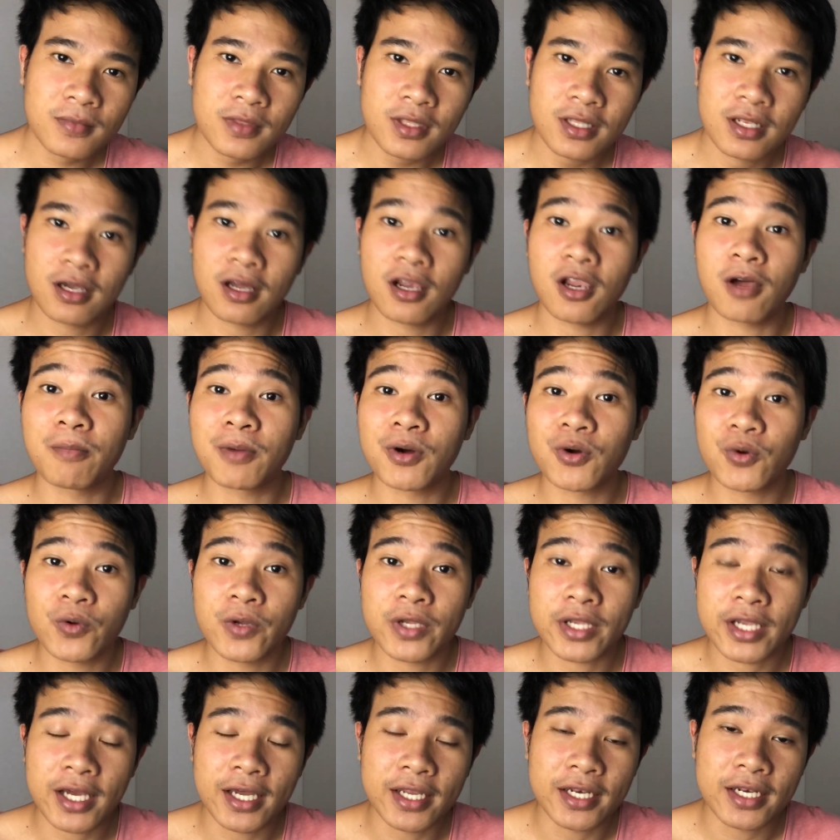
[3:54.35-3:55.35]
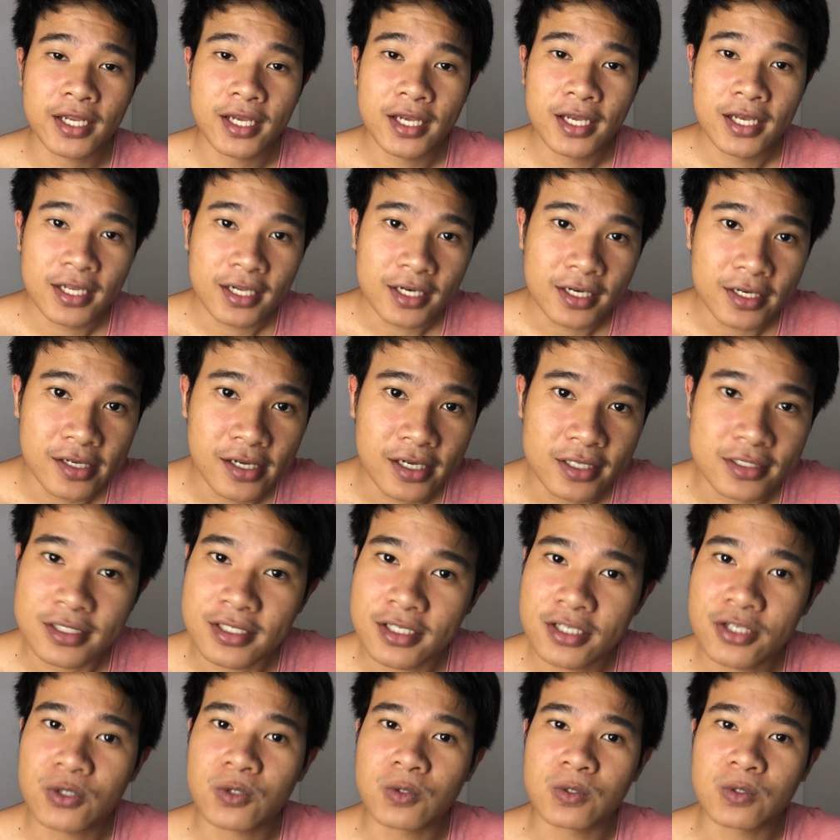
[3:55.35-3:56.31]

แล้วเรามาคุยกันเรื่องที่อยู่